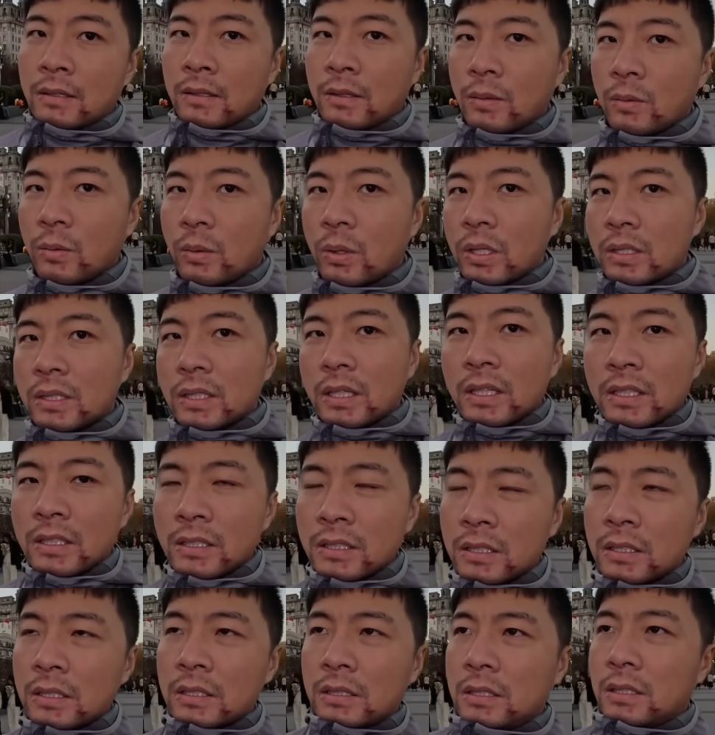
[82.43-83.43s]
我呢
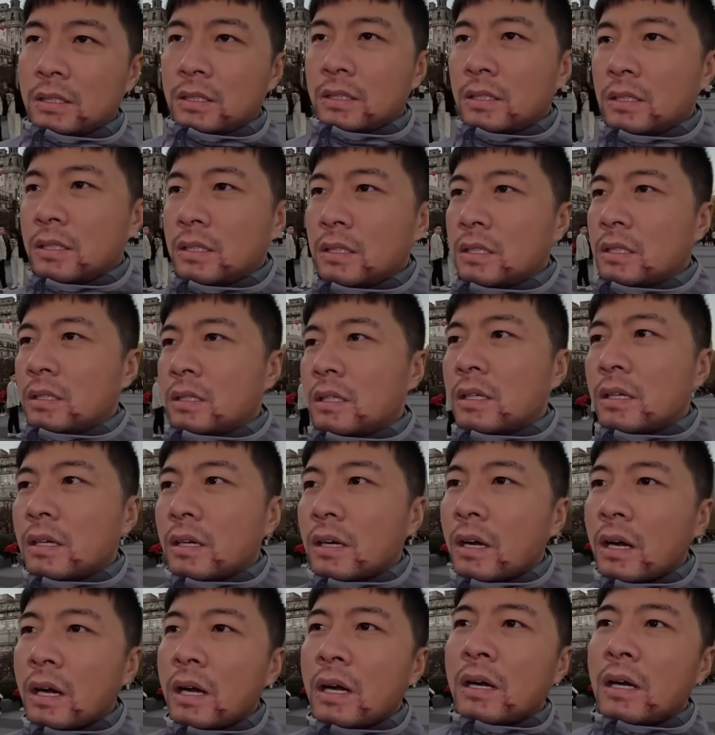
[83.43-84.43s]
是
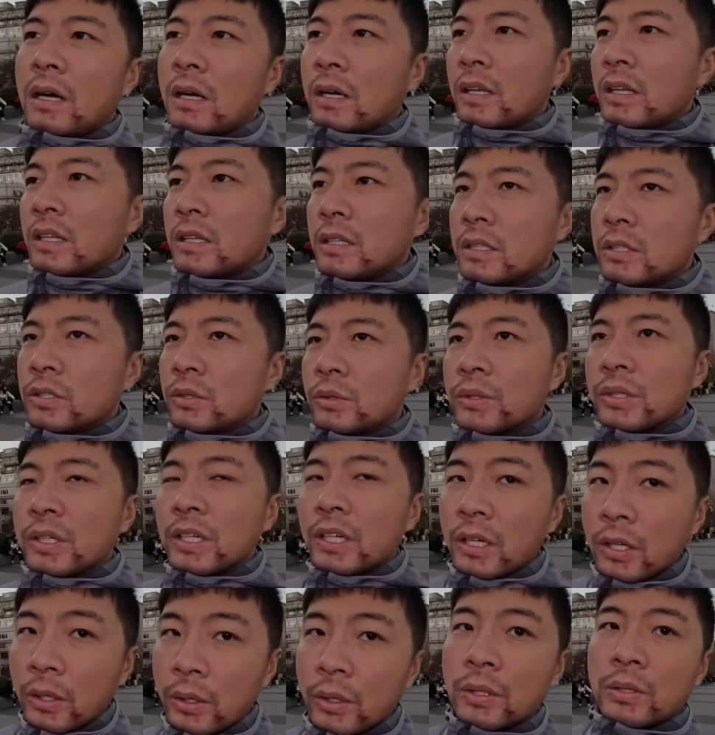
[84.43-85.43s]
二零一九
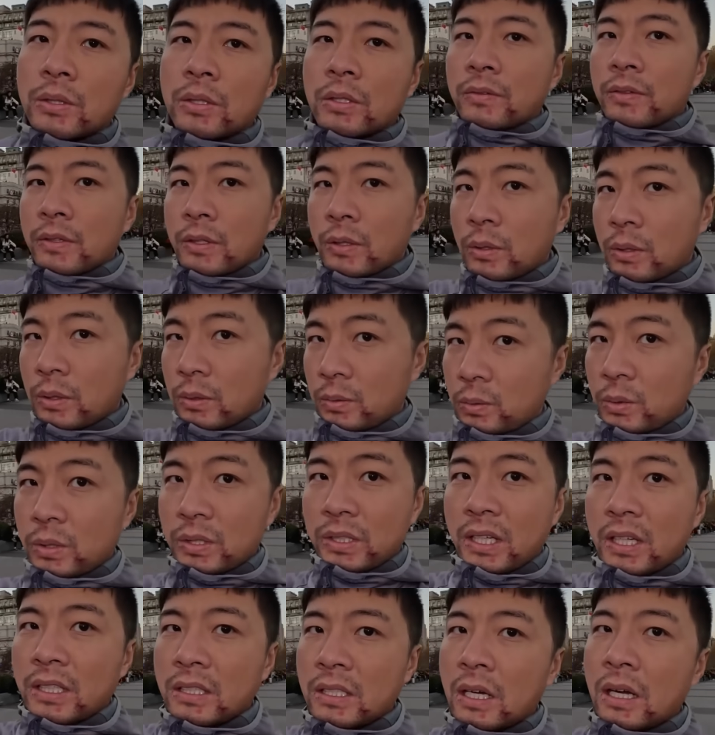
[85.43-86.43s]
年六月多份，我我
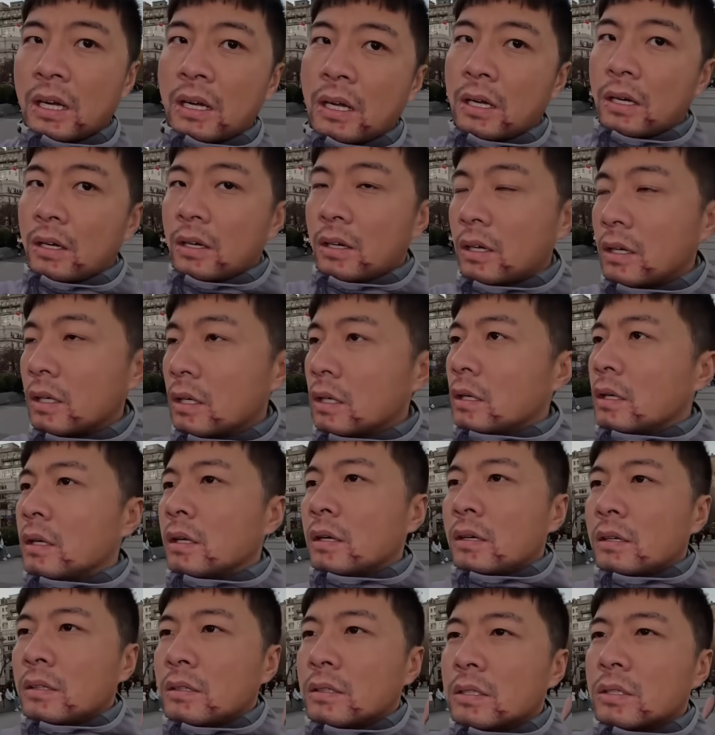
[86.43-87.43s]
在上海啊。
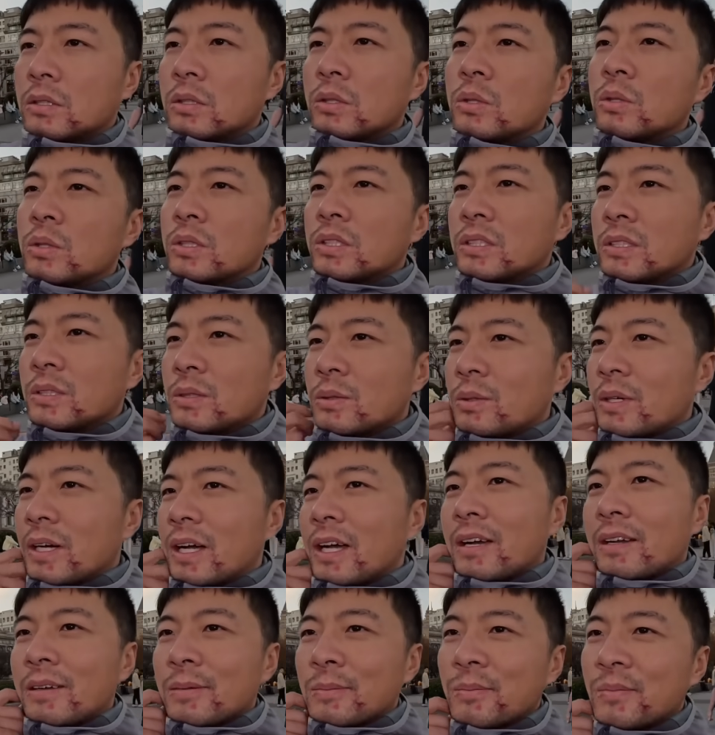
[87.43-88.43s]
那时候我记得我
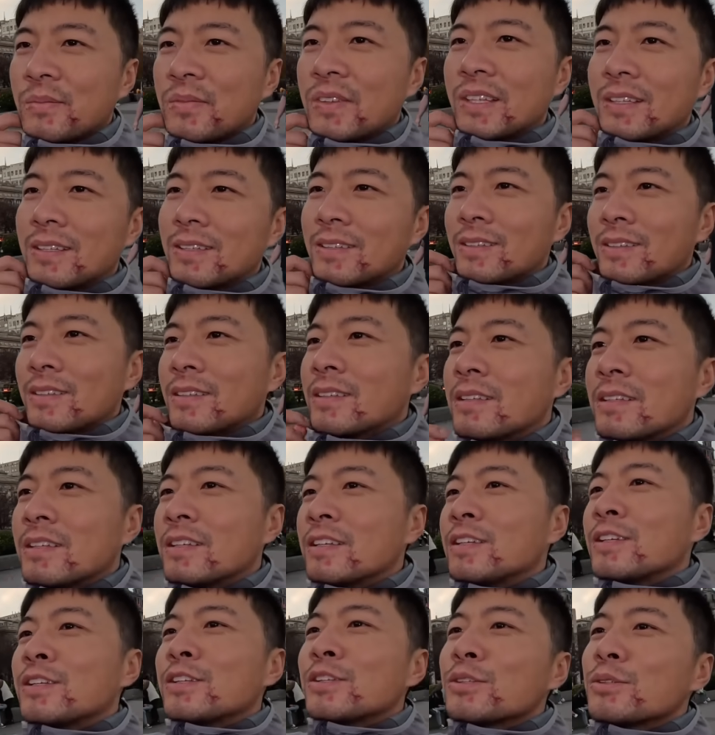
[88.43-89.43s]
还
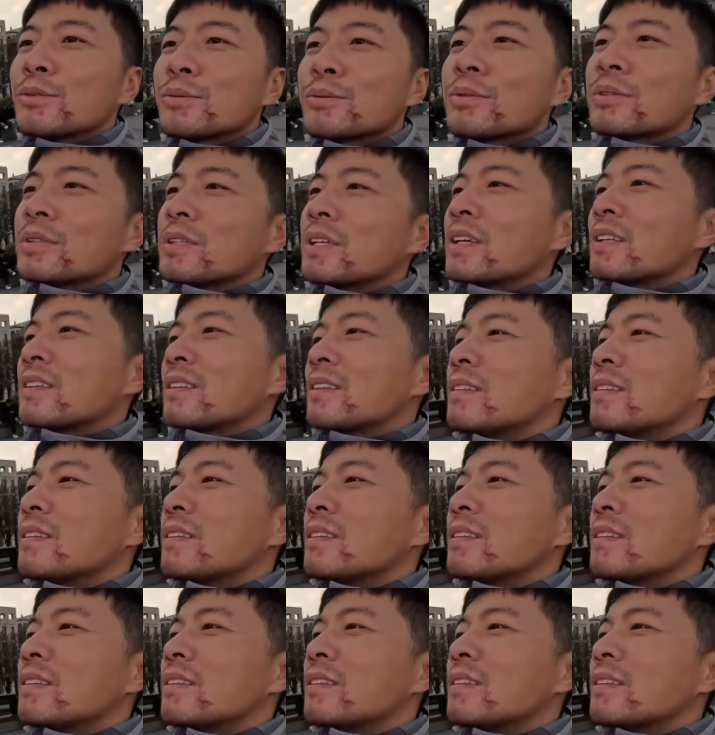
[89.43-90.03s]
就坐在